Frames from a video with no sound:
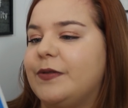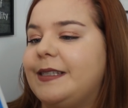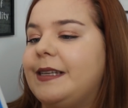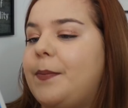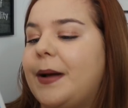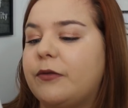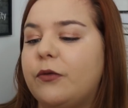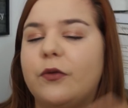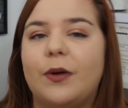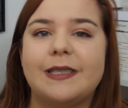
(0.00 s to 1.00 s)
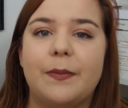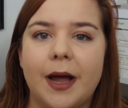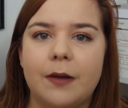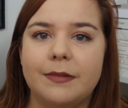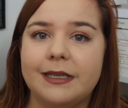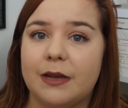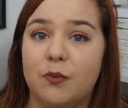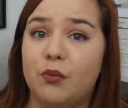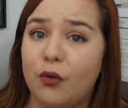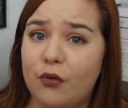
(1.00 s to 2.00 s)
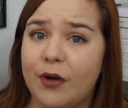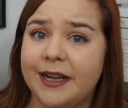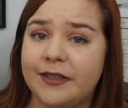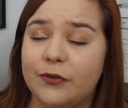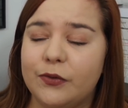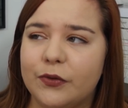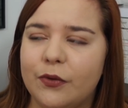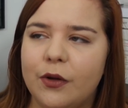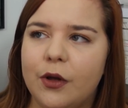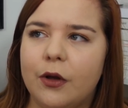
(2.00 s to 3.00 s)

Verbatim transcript: ne sais pas trop de quoi ça parle, mais j'aime beaucoup Alex Cousseau.